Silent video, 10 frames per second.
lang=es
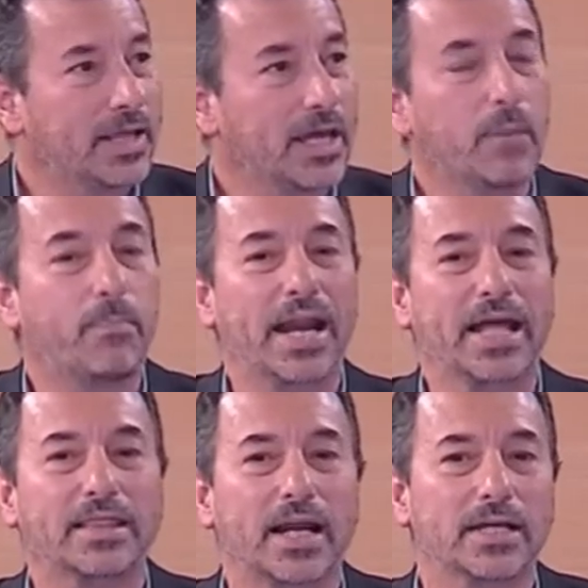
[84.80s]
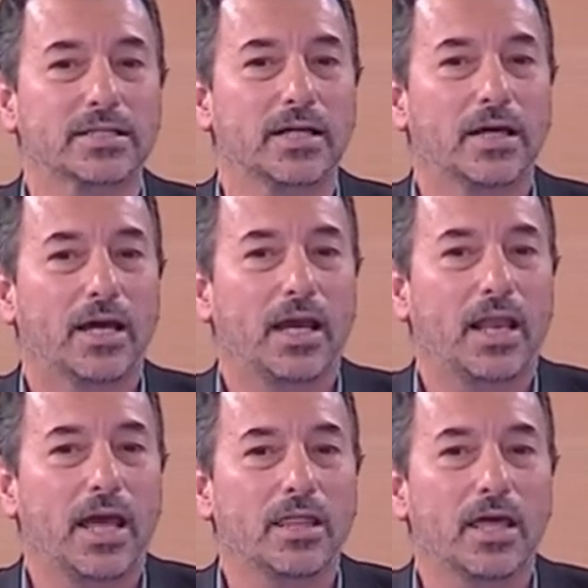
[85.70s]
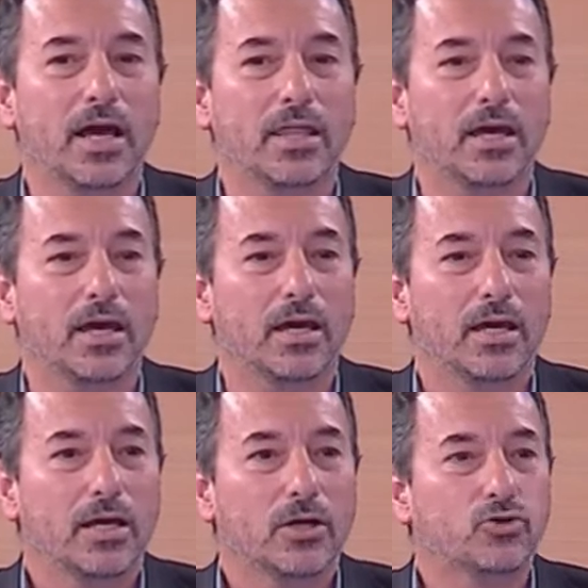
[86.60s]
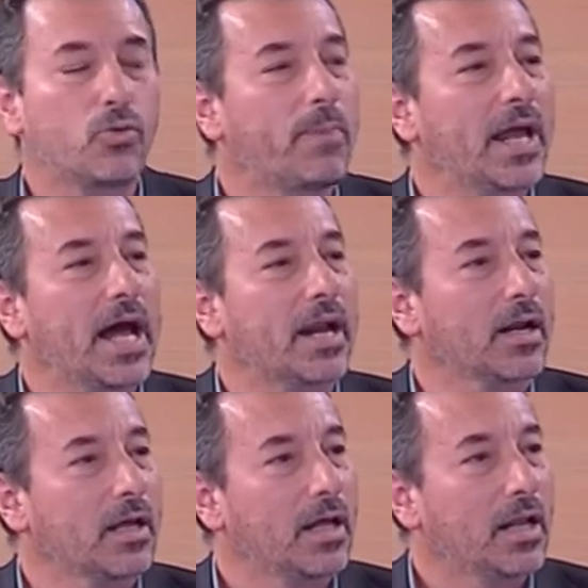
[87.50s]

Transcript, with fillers: ir para atrás en la idea de superar